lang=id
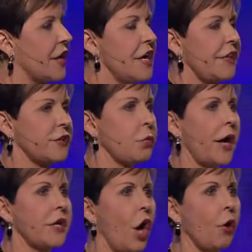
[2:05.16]
Itulah
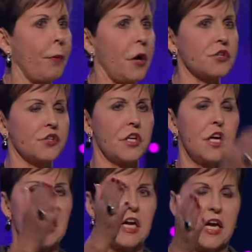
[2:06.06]
mengapa tak ada
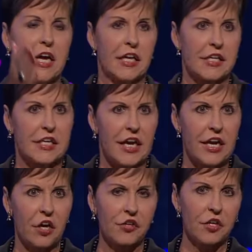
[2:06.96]
satupun
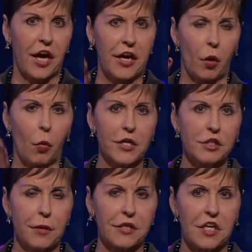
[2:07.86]
di sini malam ini
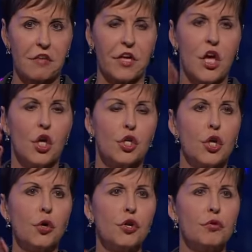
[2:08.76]
atau yang
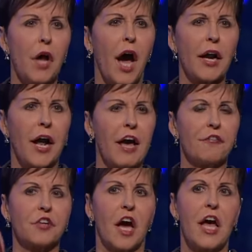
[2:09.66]
menonton, saudara tak
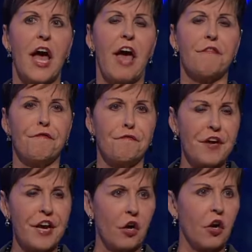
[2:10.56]
perlu takut bahwa
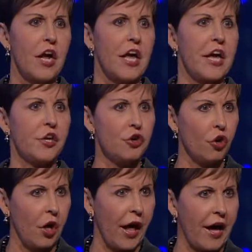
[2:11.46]
segalanya sudah
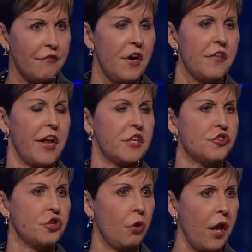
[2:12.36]
terlambat dalam hidup,
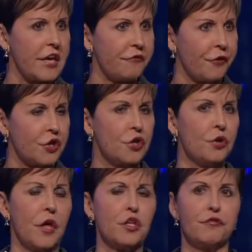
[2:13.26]
bahwa saudara
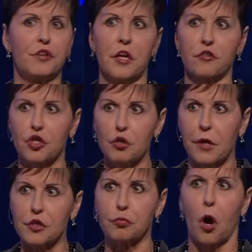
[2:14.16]
banyak kesalahan dan